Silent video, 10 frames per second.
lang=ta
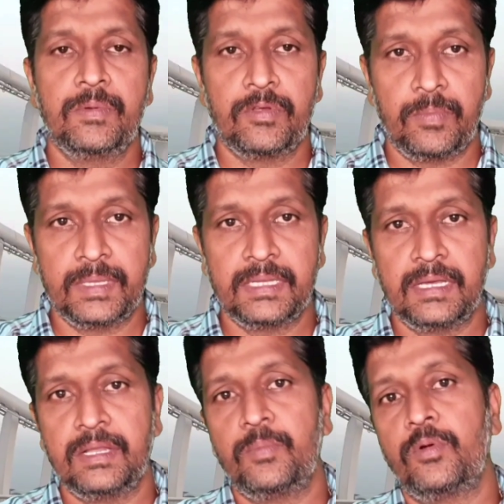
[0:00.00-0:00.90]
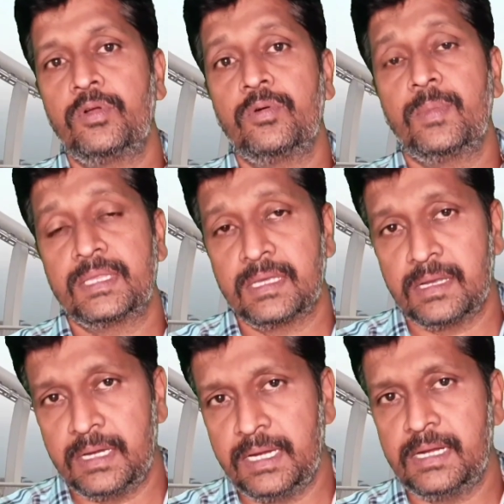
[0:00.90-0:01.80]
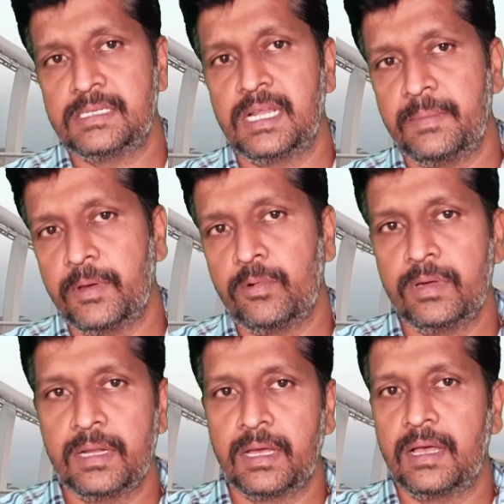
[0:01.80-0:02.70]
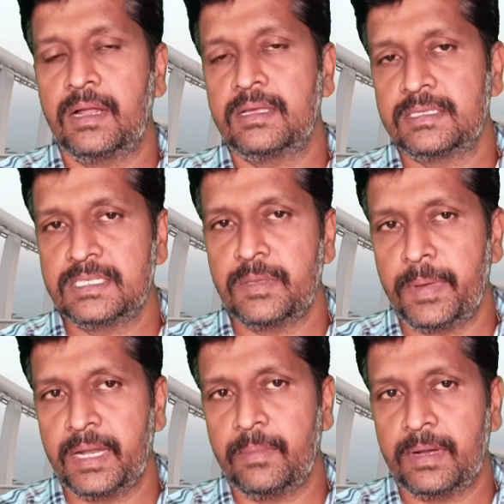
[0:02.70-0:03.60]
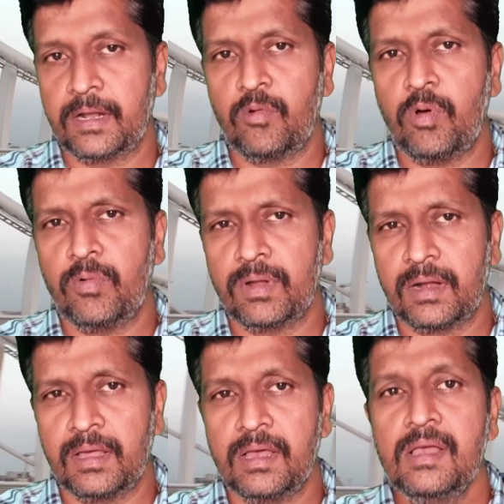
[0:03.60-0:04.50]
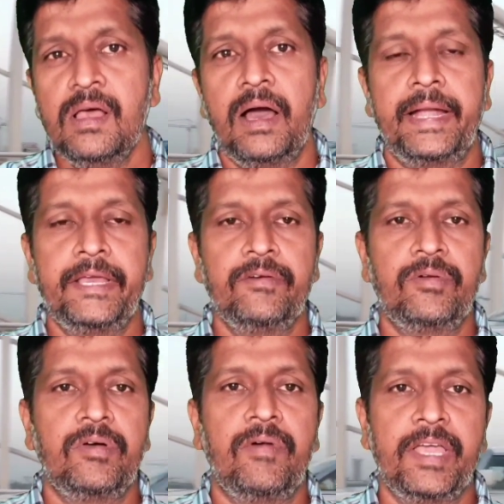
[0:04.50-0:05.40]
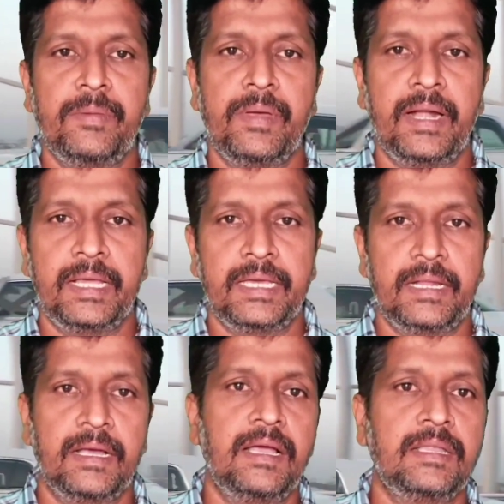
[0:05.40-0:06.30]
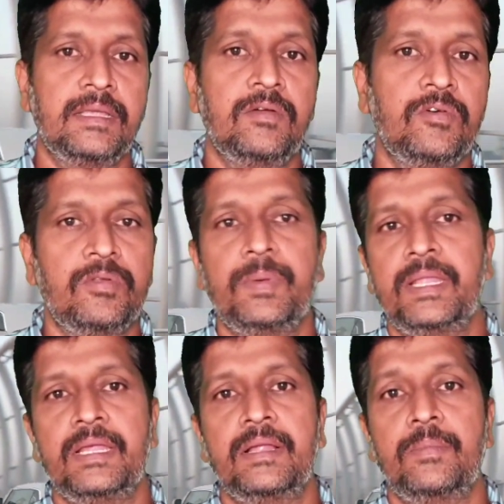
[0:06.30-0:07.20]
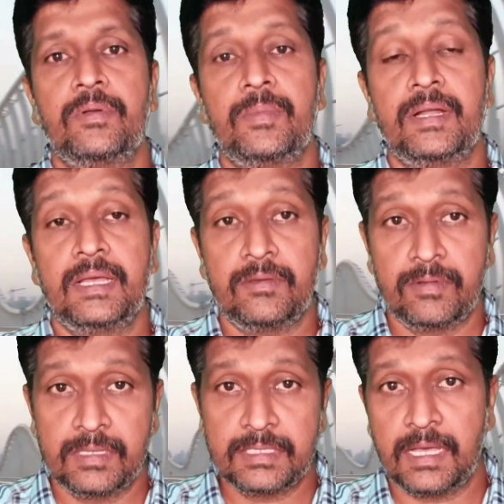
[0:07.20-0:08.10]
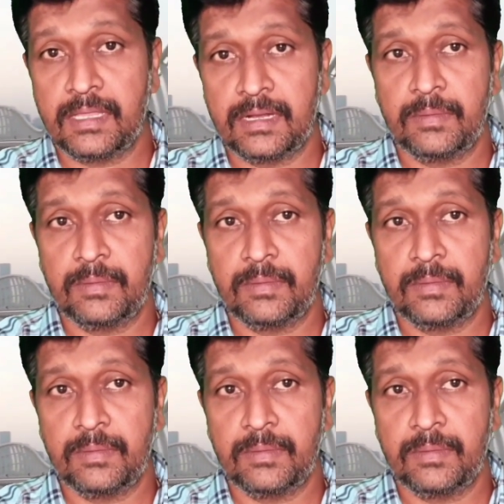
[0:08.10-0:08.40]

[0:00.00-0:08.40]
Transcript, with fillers: இவரை பற்றின ரிப்போர்ட்டும் மற்ற டீட்டெயில்ஸ் எல்லாமே கொடுக்குறாங்க ஆனால் சிசிபி என்ன பண்ணுறாங்க ஓவராலாக அனைவரோட வாயுமே அடைக்கிறாங்க அந்தளவுக்கு ஒரு பெரிய நபரும் இல்லை இவர் வந்து சாதாரண